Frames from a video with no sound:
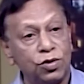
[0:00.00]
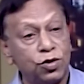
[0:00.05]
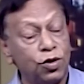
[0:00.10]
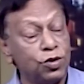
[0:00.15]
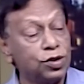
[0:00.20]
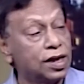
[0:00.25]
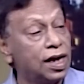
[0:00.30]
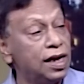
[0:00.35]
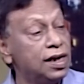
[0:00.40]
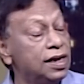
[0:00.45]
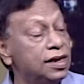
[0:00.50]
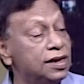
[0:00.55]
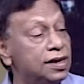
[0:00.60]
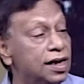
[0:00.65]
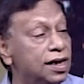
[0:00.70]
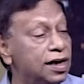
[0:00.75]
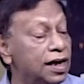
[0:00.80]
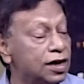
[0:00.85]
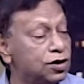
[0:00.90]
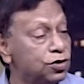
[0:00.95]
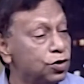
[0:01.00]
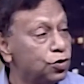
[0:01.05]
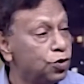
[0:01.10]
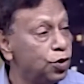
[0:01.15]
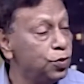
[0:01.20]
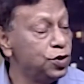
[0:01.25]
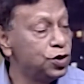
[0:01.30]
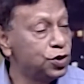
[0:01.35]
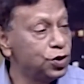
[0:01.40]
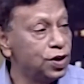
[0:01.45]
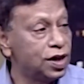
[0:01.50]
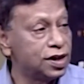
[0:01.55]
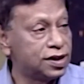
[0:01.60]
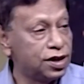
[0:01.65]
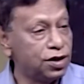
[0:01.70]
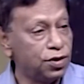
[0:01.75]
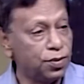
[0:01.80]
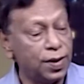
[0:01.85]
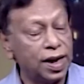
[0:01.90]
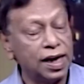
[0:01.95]
তৎকালীন যে একজন কমিশনার
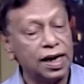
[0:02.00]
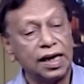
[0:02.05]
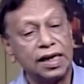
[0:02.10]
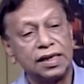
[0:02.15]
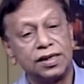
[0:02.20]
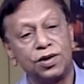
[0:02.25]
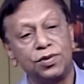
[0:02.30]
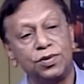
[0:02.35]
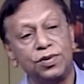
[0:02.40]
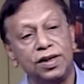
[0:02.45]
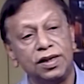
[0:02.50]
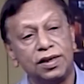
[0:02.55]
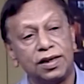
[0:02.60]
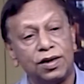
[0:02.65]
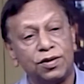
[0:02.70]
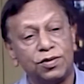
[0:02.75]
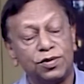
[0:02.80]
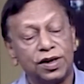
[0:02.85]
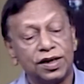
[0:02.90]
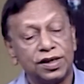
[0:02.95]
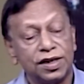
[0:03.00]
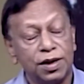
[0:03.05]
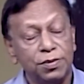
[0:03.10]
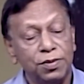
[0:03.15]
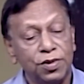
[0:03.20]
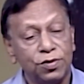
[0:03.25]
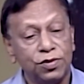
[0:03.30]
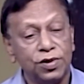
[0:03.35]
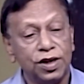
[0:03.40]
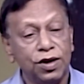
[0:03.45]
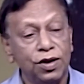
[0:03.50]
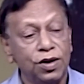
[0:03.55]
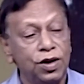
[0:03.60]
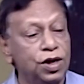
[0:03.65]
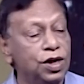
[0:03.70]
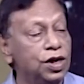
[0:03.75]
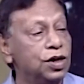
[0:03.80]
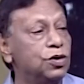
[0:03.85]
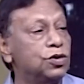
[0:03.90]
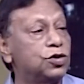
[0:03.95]
ছিল মারা গেছেন উনি তালুকদার সাহেব উনি
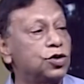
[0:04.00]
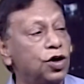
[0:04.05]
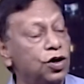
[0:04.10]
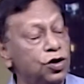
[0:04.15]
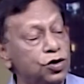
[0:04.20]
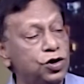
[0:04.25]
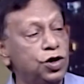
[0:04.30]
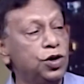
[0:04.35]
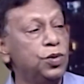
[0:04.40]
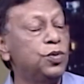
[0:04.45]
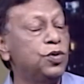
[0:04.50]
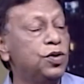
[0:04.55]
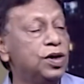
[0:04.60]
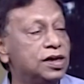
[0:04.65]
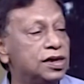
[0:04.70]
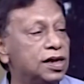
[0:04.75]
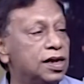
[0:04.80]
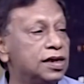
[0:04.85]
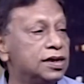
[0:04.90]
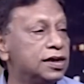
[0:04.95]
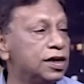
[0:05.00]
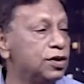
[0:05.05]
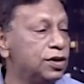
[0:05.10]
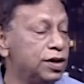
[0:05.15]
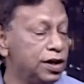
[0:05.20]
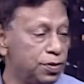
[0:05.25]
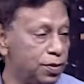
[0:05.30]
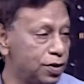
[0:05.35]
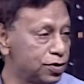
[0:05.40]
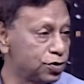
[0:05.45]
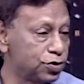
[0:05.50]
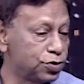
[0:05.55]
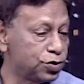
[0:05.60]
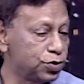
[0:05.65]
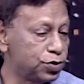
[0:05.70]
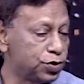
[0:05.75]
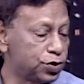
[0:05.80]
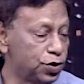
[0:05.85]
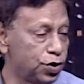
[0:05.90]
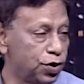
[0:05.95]
সরাসরি বলেছিলেন যে নির্বাচন
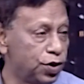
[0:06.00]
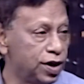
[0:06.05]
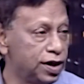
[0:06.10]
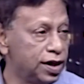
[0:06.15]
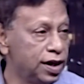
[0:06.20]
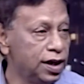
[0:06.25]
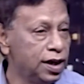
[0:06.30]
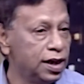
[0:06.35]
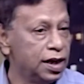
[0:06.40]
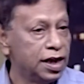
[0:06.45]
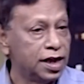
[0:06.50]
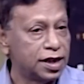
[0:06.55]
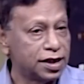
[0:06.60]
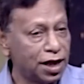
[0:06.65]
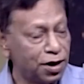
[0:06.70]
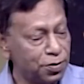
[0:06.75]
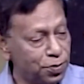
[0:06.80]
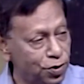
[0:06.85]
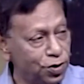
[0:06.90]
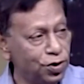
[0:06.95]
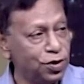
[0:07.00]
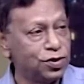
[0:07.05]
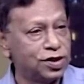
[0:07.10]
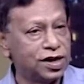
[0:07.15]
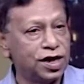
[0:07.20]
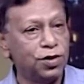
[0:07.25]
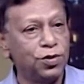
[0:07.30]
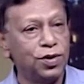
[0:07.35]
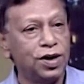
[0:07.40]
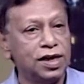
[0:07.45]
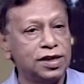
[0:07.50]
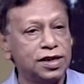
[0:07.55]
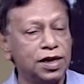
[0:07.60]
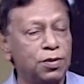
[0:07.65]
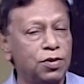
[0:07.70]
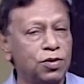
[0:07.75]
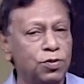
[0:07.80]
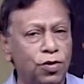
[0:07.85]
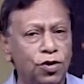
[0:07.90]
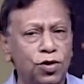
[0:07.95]
সুষ্ঠু হয়নি তারপরে সে হয়েছে
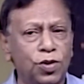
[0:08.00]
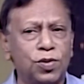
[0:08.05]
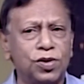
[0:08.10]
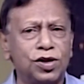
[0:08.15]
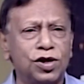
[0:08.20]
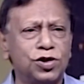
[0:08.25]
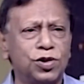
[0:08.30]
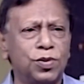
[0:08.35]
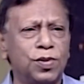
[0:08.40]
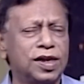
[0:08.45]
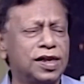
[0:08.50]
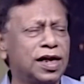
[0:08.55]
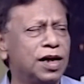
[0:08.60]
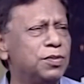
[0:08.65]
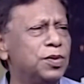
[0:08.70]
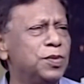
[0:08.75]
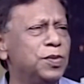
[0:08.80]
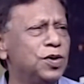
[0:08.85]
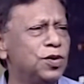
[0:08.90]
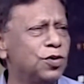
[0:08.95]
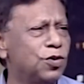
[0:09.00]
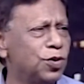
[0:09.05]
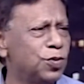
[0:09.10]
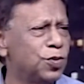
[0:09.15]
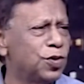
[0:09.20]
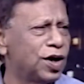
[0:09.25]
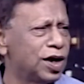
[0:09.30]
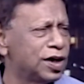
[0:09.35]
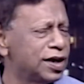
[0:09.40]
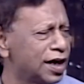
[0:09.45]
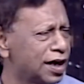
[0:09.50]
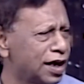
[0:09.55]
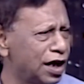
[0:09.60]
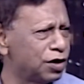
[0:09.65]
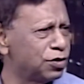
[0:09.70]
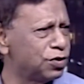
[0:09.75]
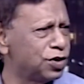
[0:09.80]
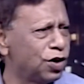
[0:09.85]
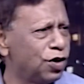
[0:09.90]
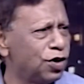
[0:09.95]
এবং পরবর্তী সময়ে তার বিভিন্ন কর্মকাণ্ডের
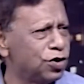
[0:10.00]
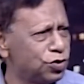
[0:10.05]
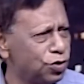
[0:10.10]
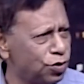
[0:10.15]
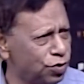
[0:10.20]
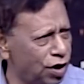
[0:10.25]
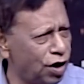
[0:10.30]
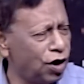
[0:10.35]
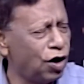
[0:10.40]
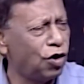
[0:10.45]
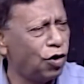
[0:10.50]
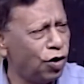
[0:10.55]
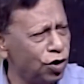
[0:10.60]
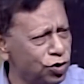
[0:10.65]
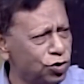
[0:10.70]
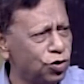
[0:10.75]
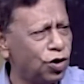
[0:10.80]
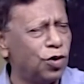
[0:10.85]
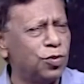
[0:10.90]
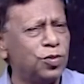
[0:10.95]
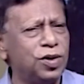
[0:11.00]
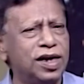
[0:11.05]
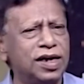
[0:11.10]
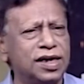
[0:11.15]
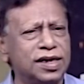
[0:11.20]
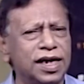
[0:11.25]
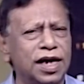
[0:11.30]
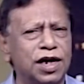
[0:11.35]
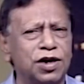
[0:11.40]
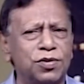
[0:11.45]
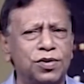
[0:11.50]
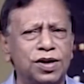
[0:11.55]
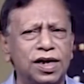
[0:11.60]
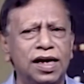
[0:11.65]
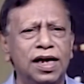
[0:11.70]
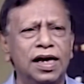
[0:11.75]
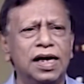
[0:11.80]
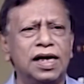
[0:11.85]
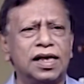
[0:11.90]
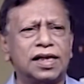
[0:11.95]
কারণে হয়তো হয়তো আওয়ামী লীগ সে
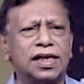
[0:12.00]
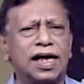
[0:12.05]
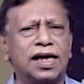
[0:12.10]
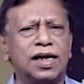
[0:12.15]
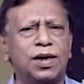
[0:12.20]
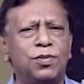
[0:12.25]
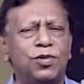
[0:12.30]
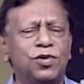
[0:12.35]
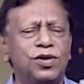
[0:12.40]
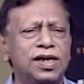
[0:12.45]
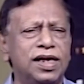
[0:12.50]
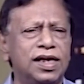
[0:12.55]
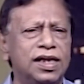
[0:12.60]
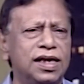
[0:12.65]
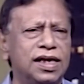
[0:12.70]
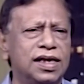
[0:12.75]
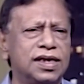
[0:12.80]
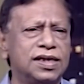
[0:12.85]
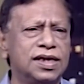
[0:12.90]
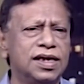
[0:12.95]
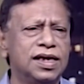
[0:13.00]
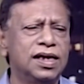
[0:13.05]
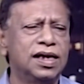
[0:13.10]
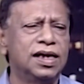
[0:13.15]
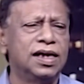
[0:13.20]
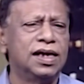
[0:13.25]
কারণেই তাকে বদলিয়ে দিয়েছে